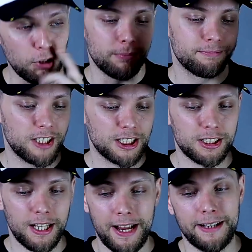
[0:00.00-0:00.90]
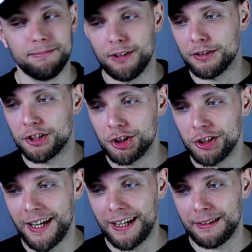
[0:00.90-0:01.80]
No, także hej,
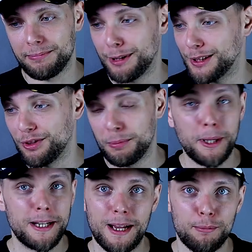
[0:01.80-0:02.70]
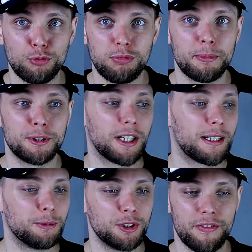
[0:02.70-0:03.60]
odcinek bez wątpienia mógłby być
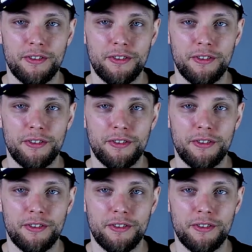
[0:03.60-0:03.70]
jakimś,